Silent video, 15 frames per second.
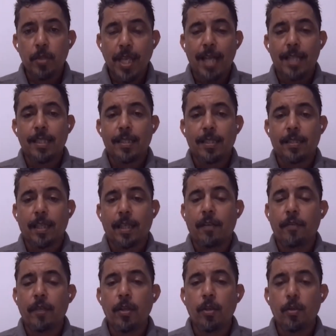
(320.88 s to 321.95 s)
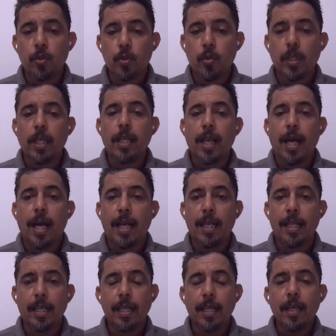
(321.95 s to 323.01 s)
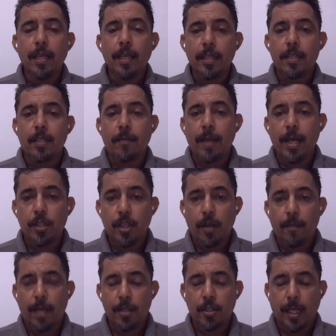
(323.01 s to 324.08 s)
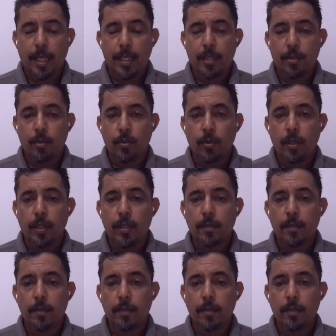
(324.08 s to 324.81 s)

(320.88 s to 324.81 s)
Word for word: مساعده الطرفين للوصول الى حل ند... يتماشى سيد بشراي